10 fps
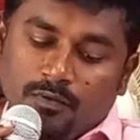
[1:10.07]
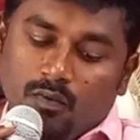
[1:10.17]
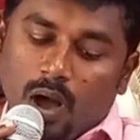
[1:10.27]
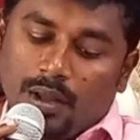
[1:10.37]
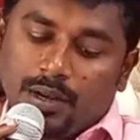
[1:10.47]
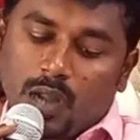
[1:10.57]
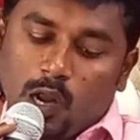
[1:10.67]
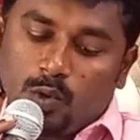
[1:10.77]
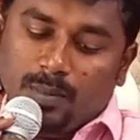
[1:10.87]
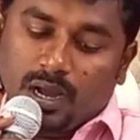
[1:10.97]

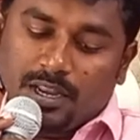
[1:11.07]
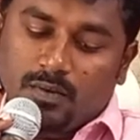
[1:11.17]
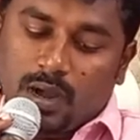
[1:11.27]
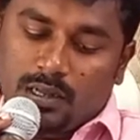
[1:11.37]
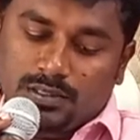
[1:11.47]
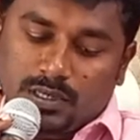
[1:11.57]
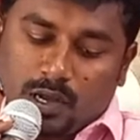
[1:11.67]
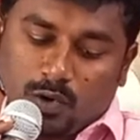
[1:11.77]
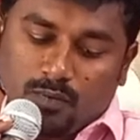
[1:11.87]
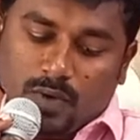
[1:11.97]
வாரினாலும் கடி
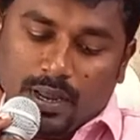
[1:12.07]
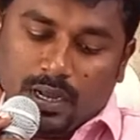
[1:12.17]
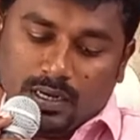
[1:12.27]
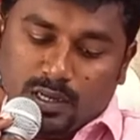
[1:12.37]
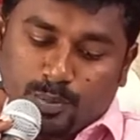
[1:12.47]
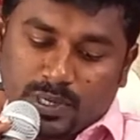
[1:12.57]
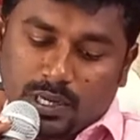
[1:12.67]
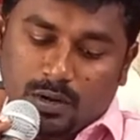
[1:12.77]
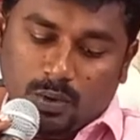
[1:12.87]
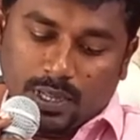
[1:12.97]
வாளத்தினாலும் வாய்
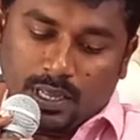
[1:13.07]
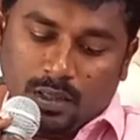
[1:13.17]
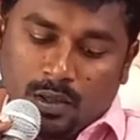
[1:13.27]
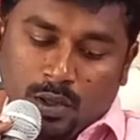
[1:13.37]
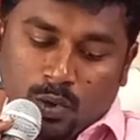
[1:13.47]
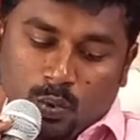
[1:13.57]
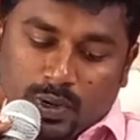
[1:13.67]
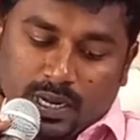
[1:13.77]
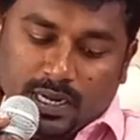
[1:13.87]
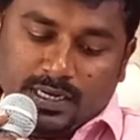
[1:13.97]
கட்டப்பட்டாலொழிய
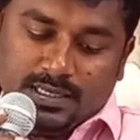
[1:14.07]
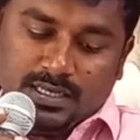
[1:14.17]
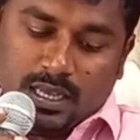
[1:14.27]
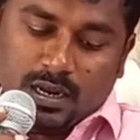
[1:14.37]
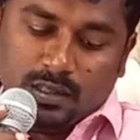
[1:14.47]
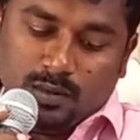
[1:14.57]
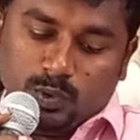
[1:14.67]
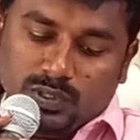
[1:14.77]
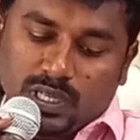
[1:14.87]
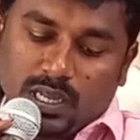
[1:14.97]
உன் கிட்ட சேராத
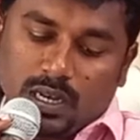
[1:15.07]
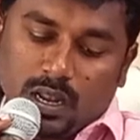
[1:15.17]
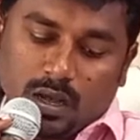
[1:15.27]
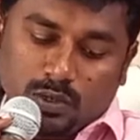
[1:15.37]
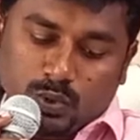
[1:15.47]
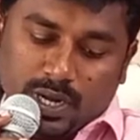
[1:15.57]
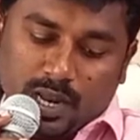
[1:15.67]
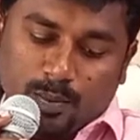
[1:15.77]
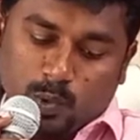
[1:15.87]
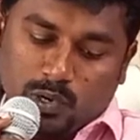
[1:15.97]
புத்தி இல்லா
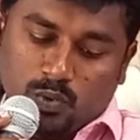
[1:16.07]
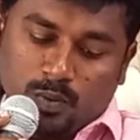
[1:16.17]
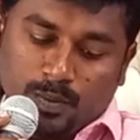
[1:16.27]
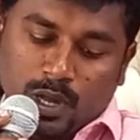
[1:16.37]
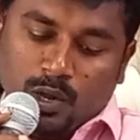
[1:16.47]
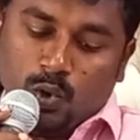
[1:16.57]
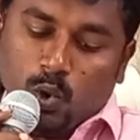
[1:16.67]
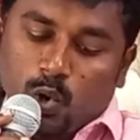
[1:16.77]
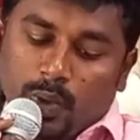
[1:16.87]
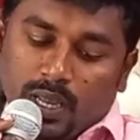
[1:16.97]
குதிரையைப் போலவும்
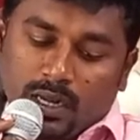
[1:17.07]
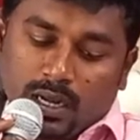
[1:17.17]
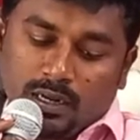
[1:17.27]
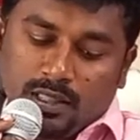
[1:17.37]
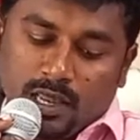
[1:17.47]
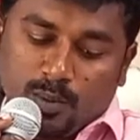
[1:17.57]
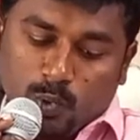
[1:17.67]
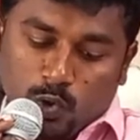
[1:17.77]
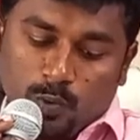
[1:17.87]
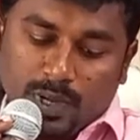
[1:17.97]
கோவேறு கழுதையைப்
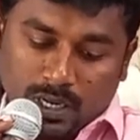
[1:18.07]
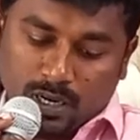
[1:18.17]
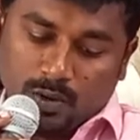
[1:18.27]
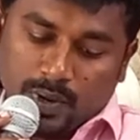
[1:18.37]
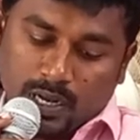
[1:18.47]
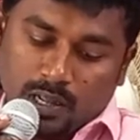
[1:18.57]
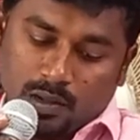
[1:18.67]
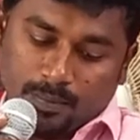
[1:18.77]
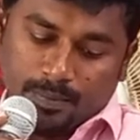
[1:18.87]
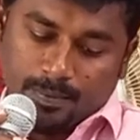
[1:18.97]
போலவும் இருக்க வேண்டாம்